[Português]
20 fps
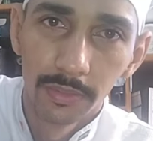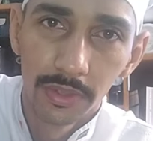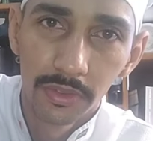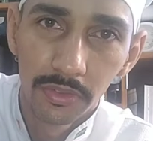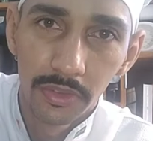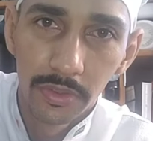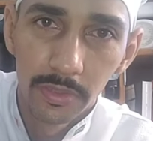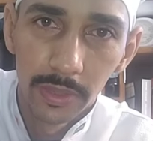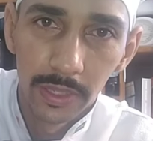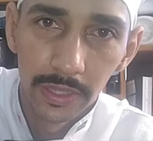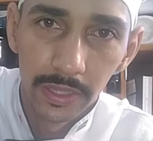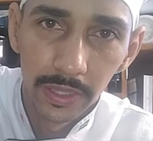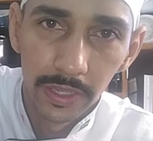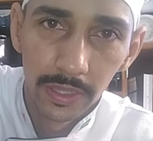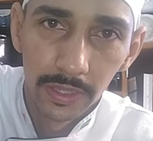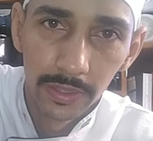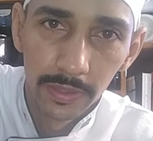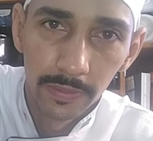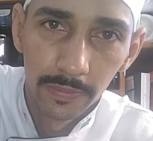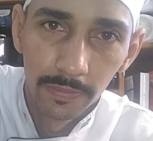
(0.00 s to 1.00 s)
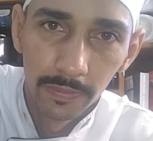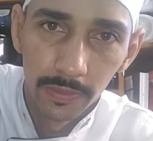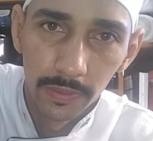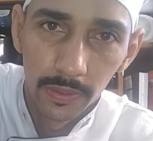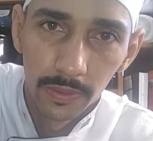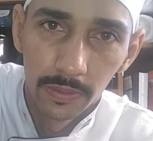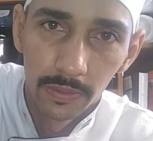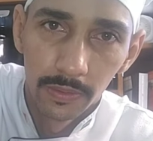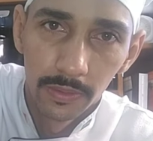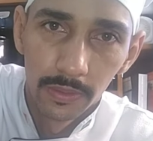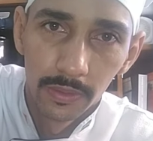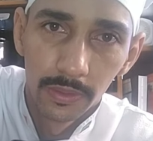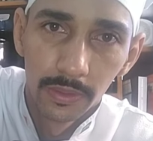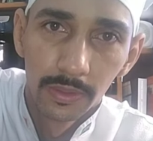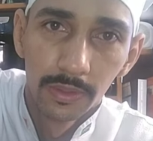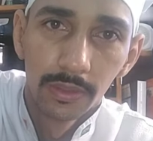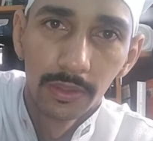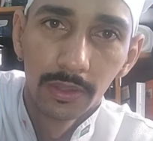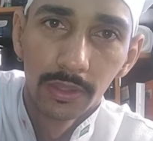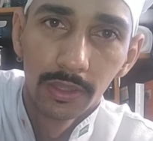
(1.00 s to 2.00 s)
bem fermentada.
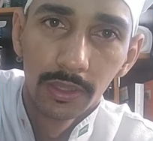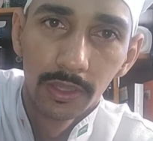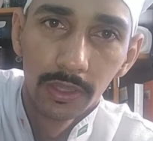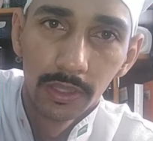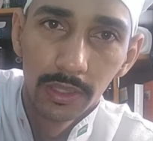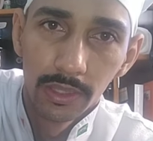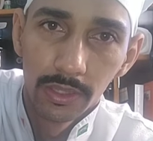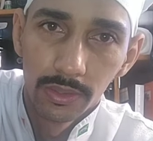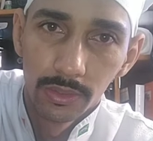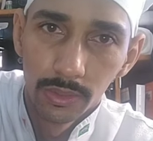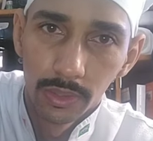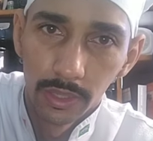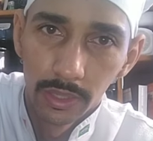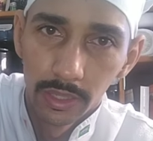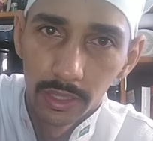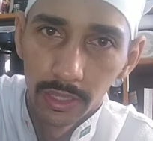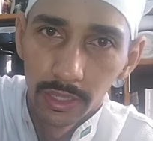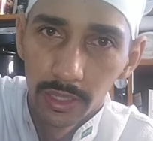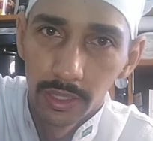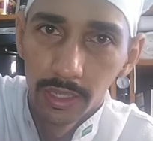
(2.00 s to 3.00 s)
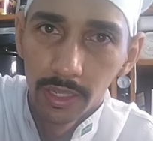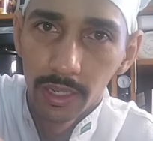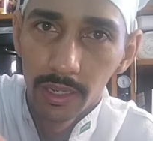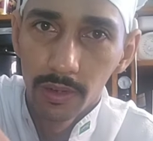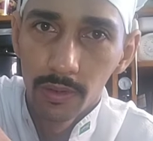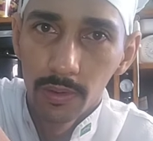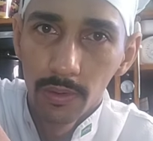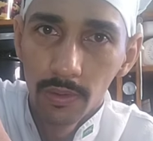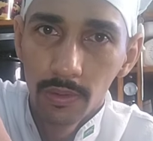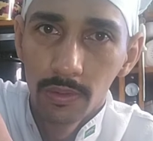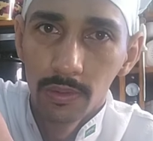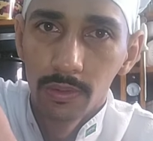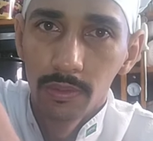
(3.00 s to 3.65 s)
A textura tá legal.